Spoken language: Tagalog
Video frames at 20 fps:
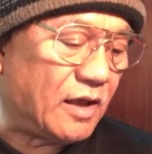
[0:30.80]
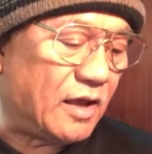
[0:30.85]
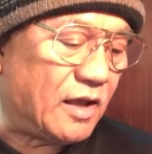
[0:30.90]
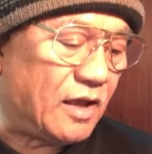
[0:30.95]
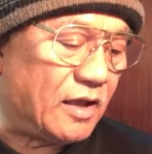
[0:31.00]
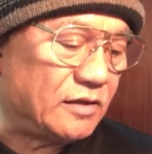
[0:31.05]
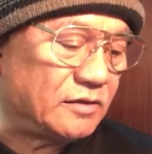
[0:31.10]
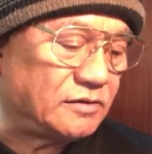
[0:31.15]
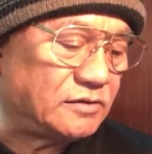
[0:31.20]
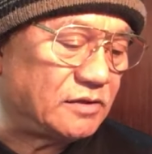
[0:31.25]

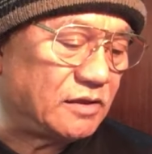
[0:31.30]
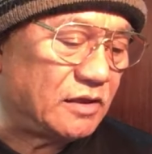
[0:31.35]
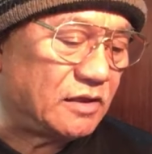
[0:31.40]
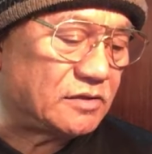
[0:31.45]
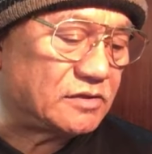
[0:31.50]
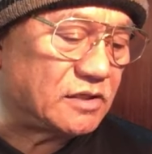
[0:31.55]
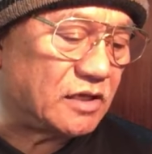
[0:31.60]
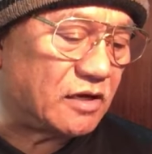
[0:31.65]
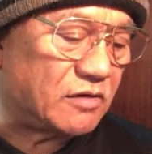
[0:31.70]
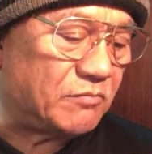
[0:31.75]
Angel
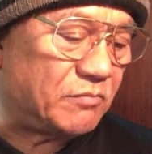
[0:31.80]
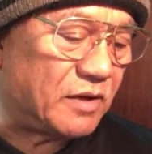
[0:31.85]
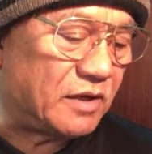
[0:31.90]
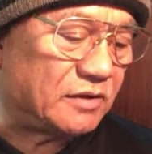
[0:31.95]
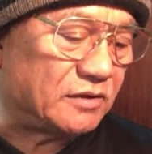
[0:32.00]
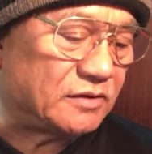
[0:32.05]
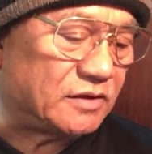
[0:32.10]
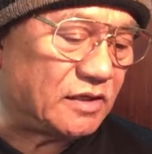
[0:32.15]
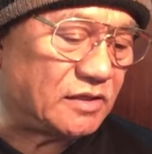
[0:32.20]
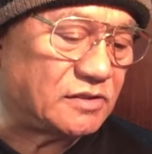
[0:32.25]

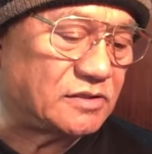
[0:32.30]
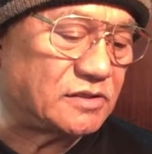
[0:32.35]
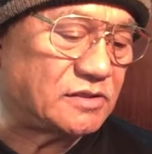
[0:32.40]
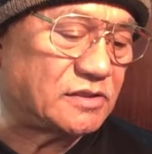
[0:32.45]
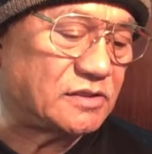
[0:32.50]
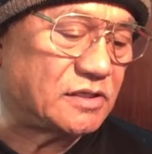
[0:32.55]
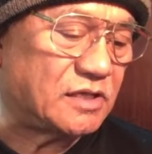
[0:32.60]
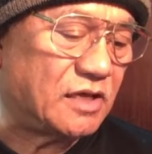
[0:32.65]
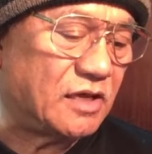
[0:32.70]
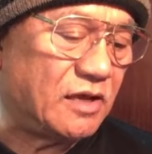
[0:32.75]

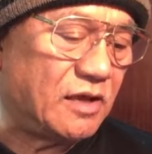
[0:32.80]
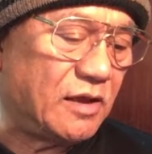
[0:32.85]
Cervantes.